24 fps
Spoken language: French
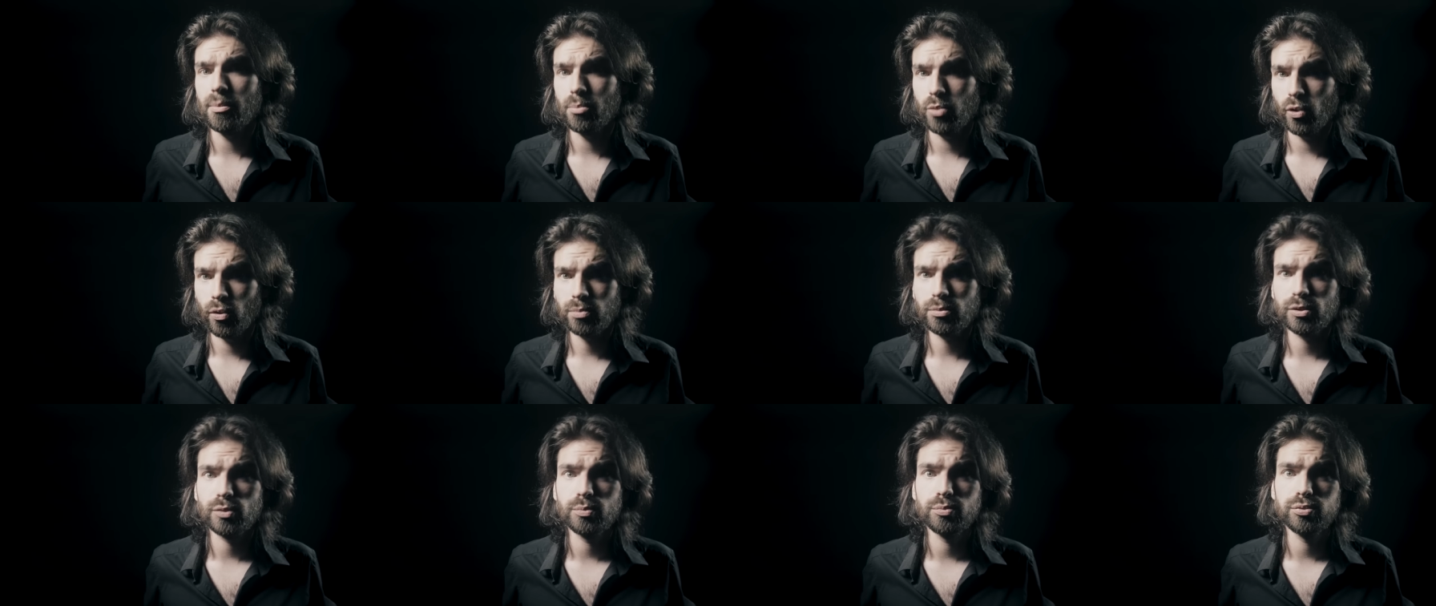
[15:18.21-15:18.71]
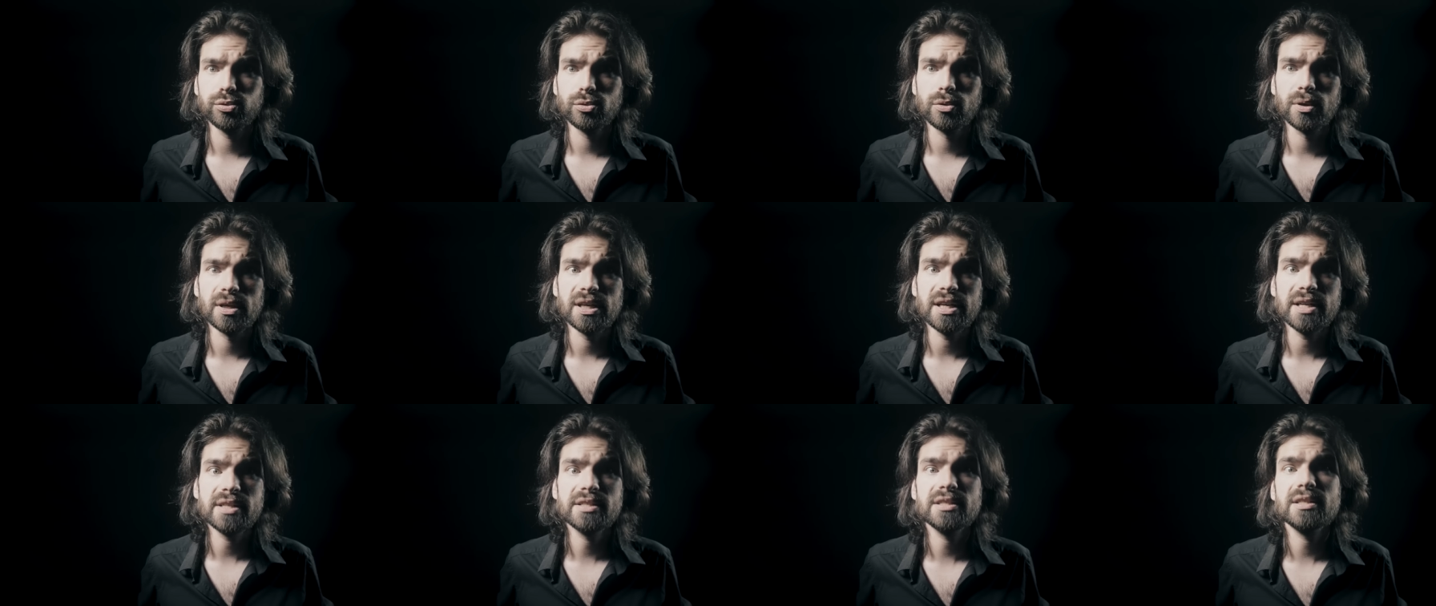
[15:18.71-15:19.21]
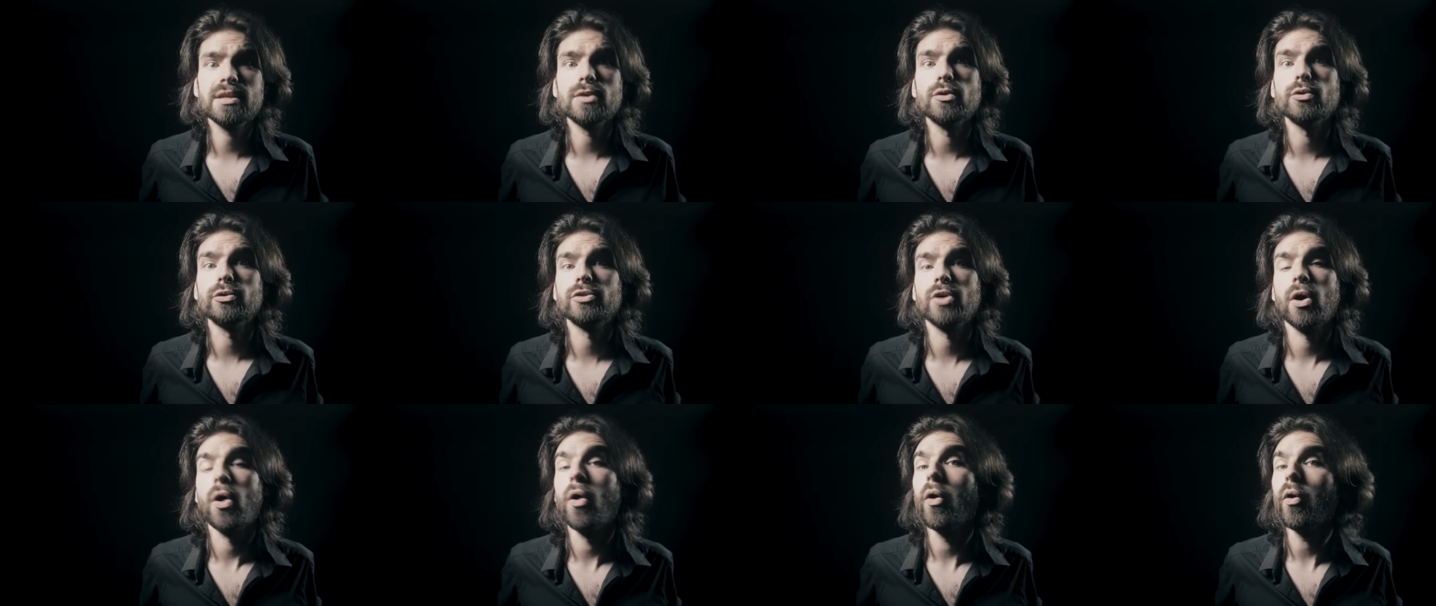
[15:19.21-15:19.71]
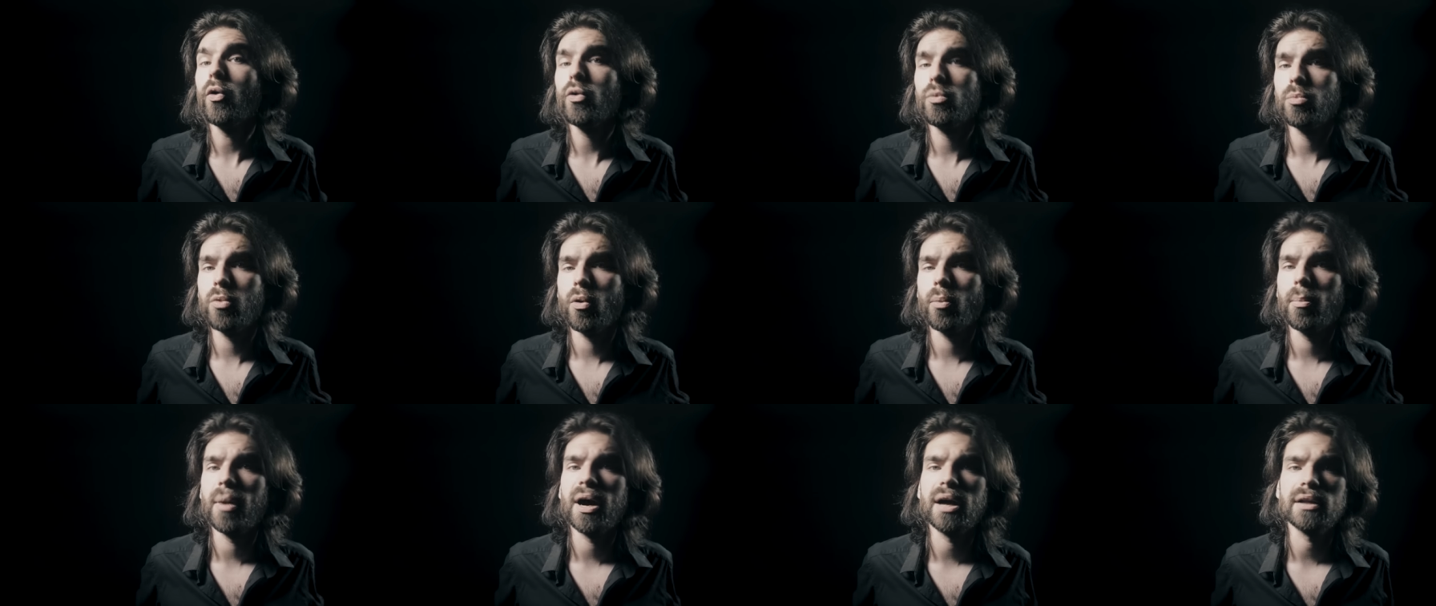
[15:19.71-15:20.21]
bombe pour laisser le temps aux
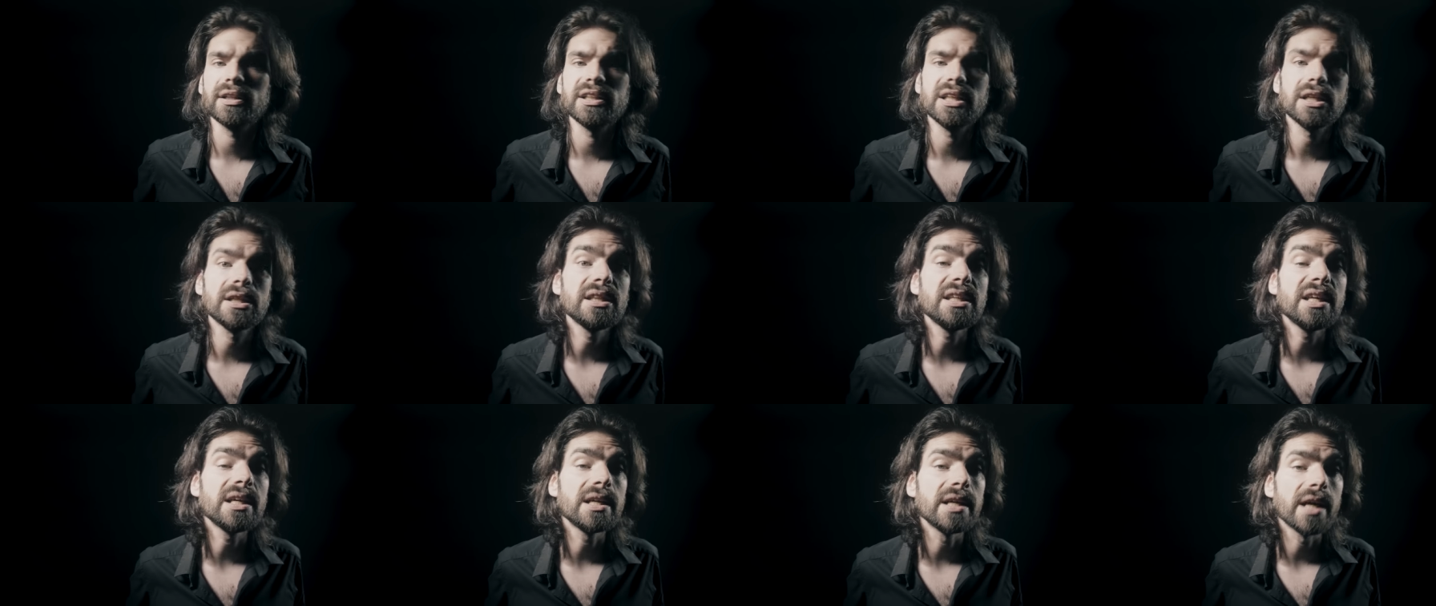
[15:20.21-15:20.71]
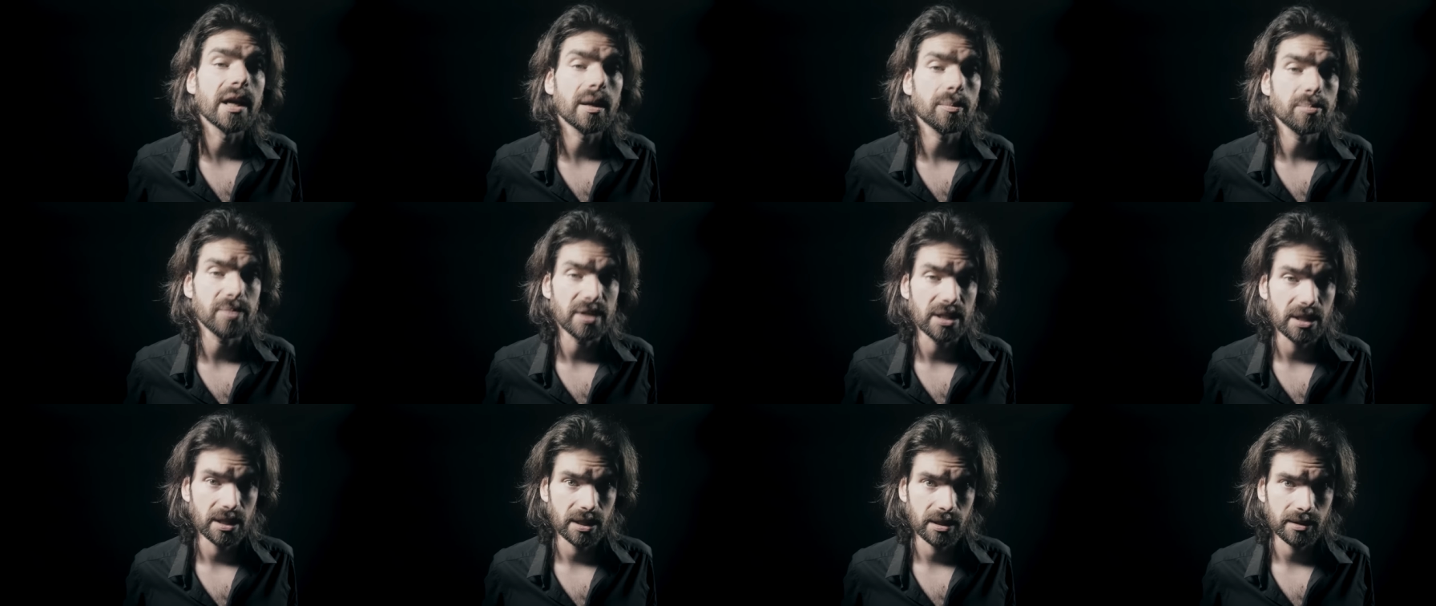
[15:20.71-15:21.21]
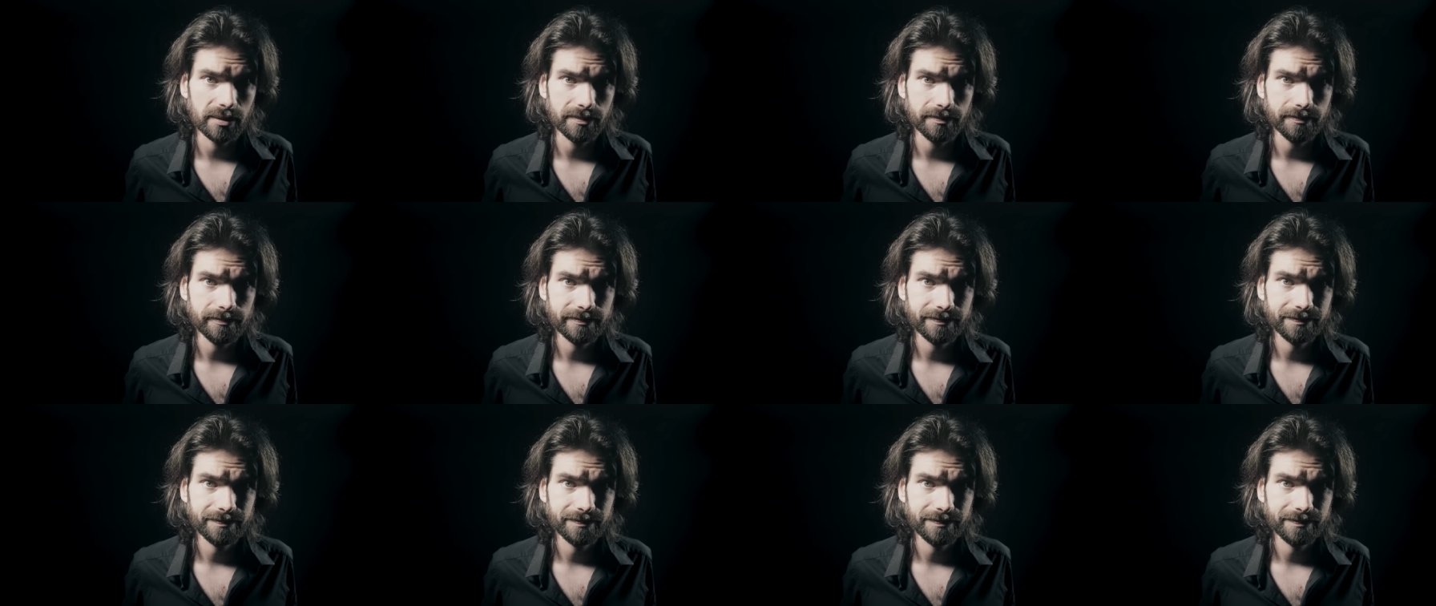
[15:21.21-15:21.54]
bombardiers de déguerpir.